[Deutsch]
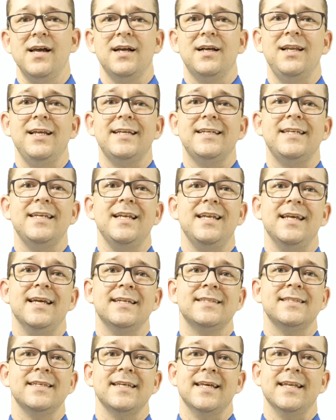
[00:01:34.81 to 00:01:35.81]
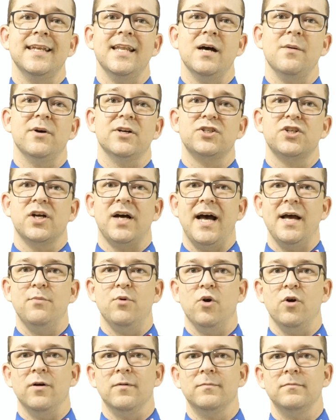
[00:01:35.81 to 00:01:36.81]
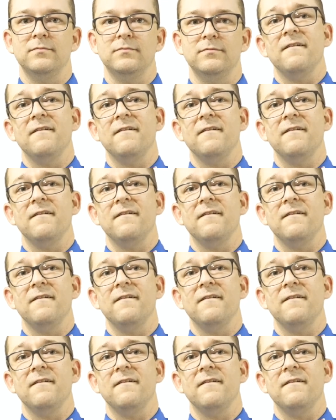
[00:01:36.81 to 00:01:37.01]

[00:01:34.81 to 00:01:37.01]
klickt die Links in der Beschreibung.